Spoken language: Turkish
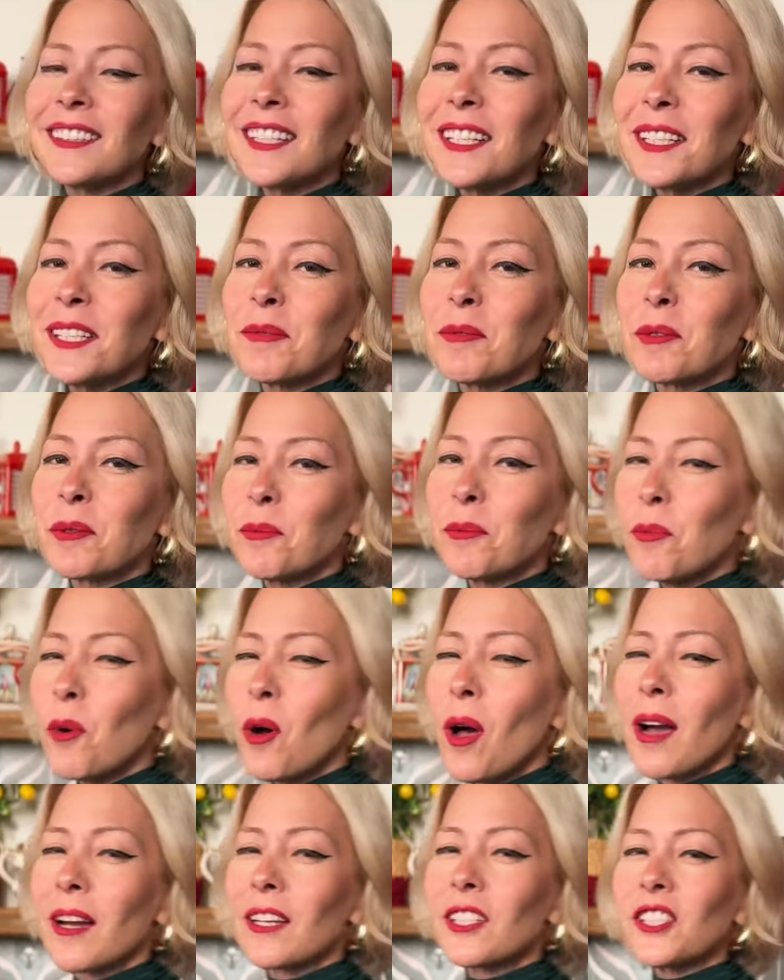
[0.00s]
Dediğim gibi
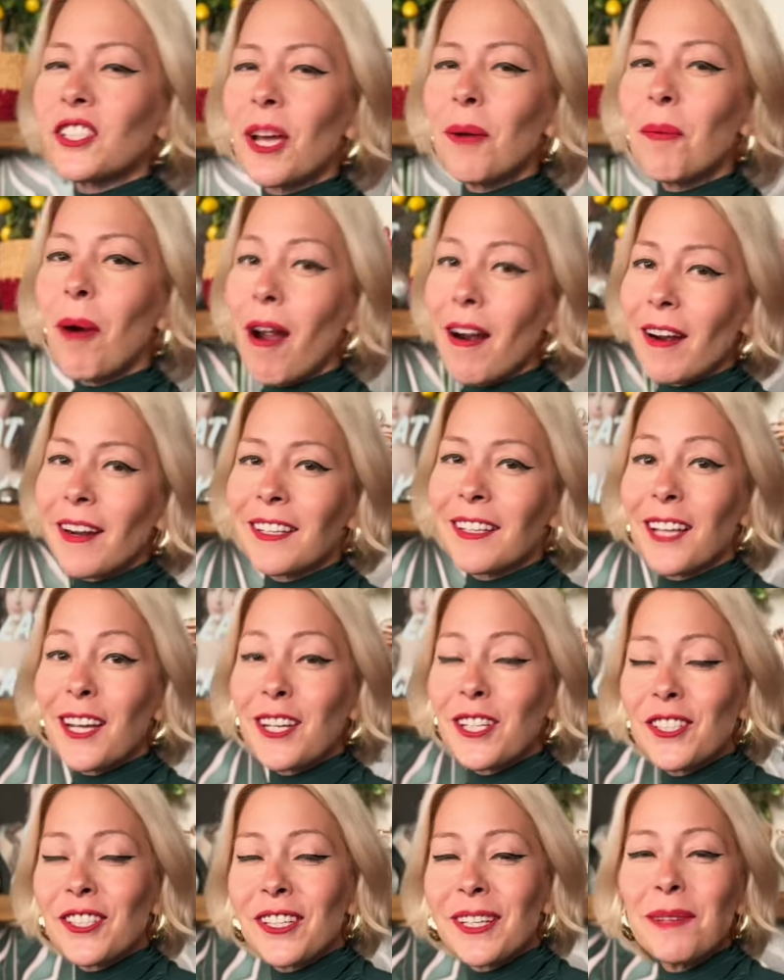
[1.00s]
bu akşam
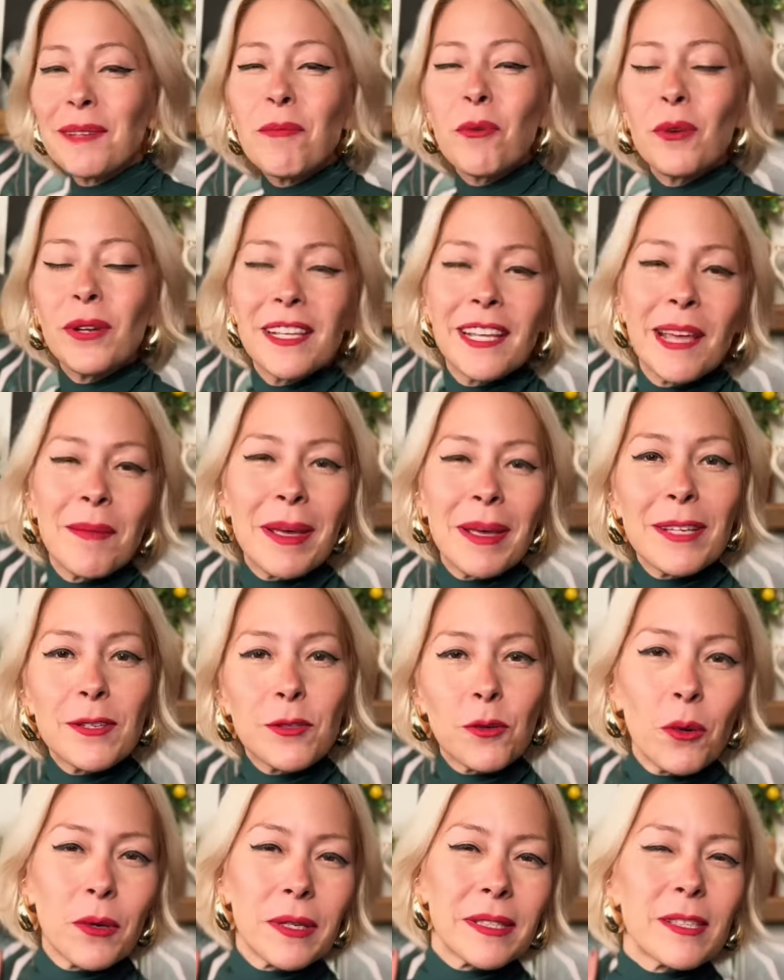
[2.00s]
arkadaşlarım böyle yemek
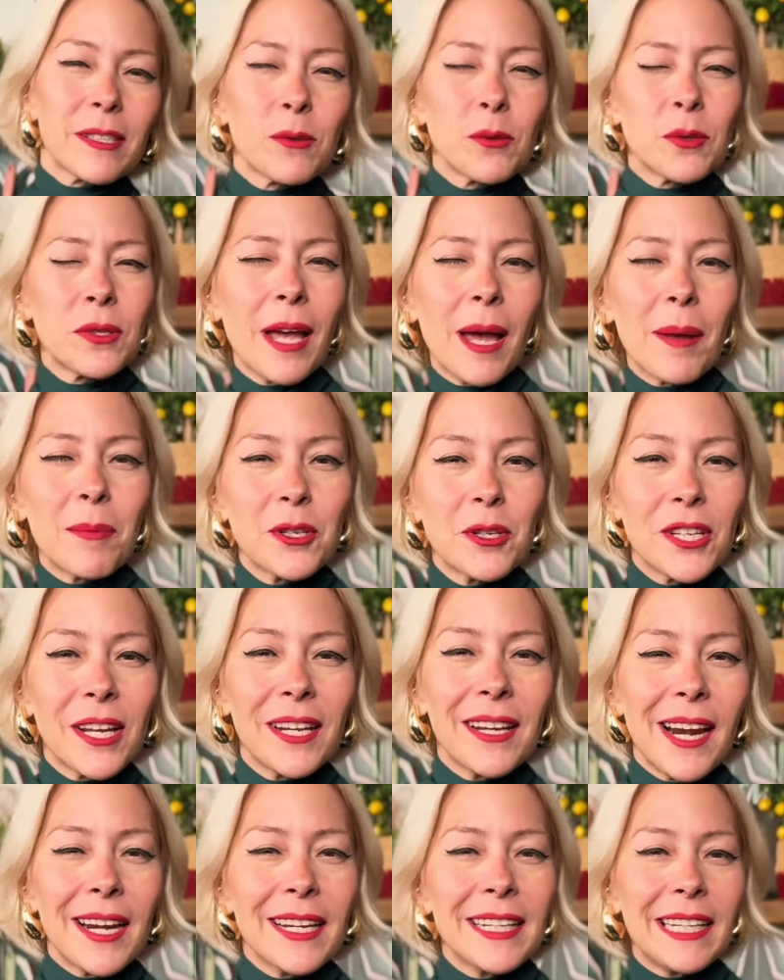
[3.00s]
sonrası güzel bir
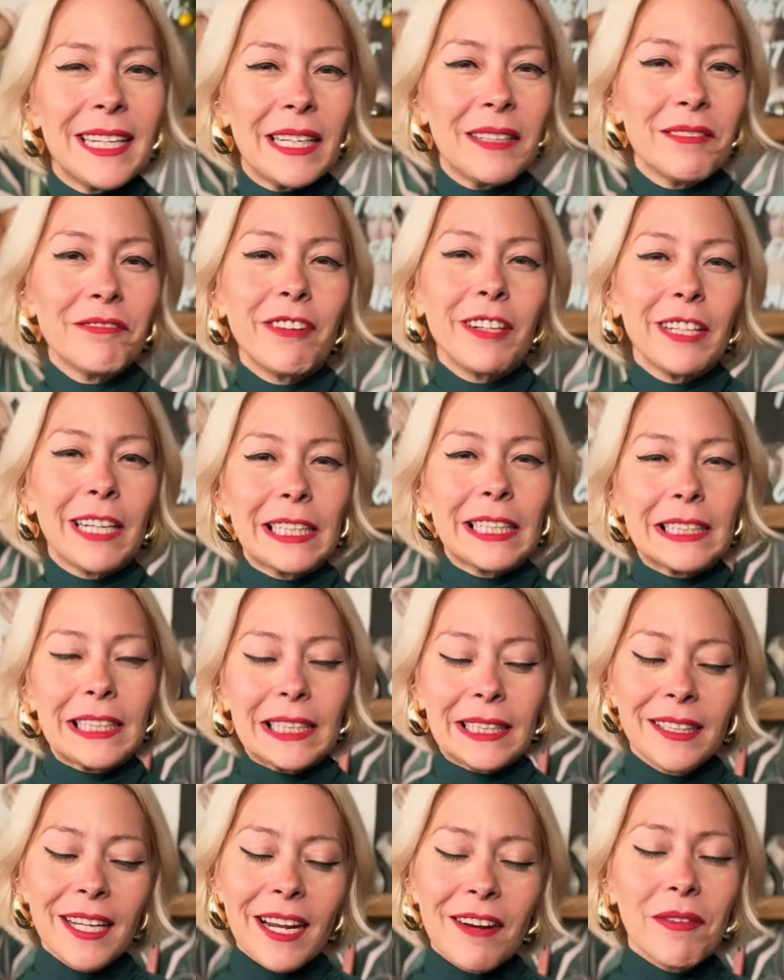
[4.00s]
şeyler yiyelim falan
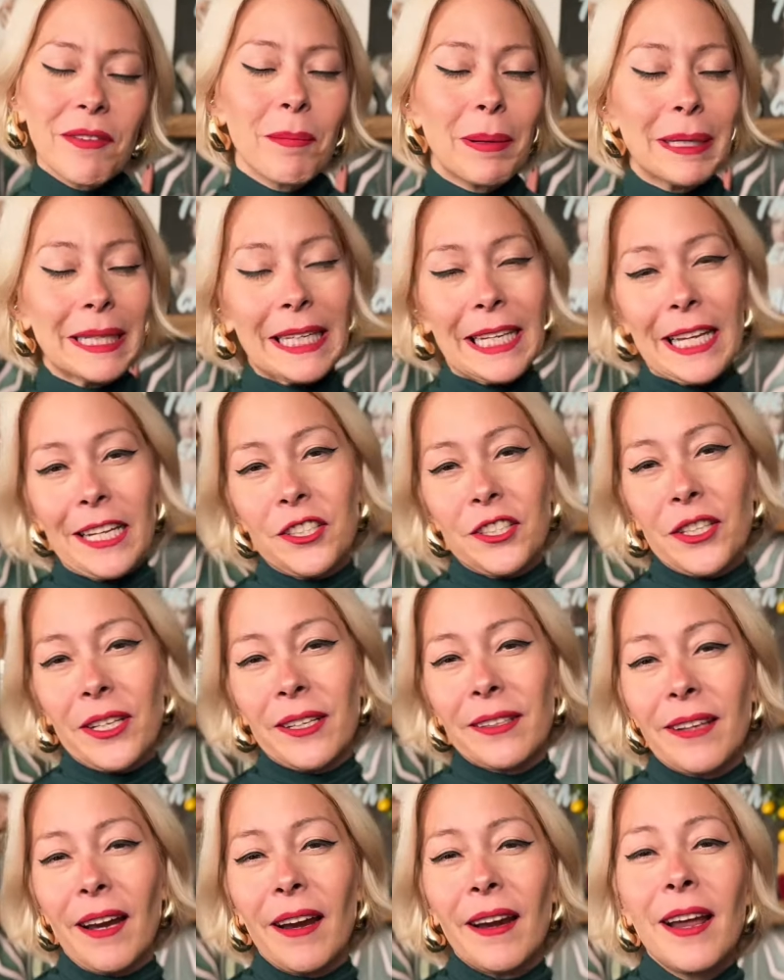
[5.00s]
dediler ve bana
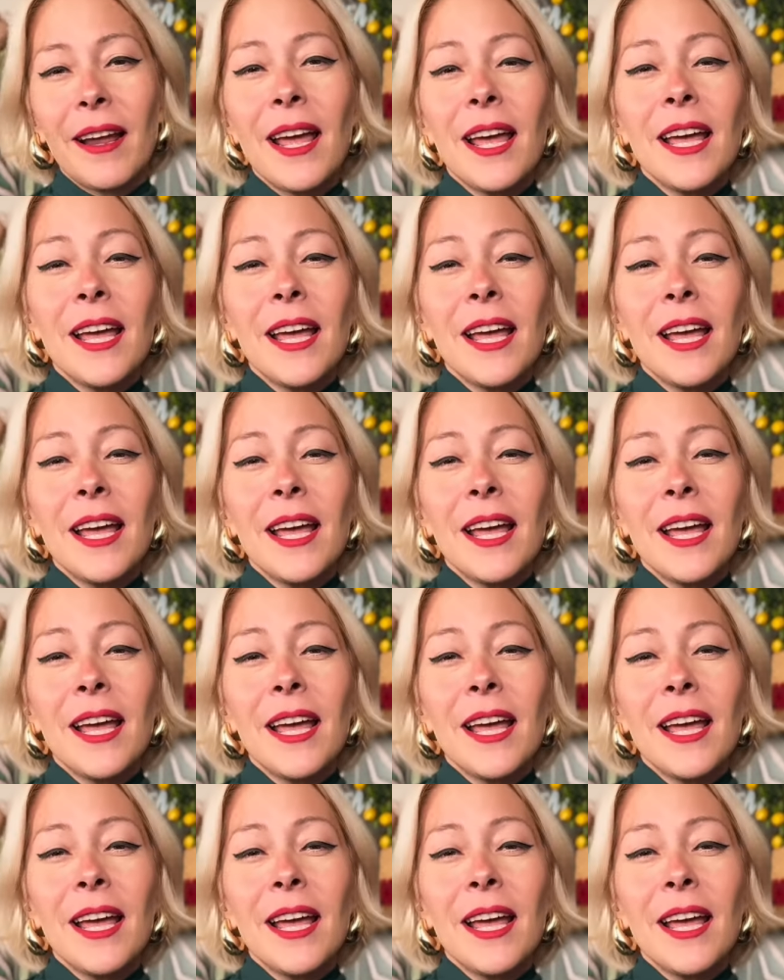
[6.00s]
gelecekler.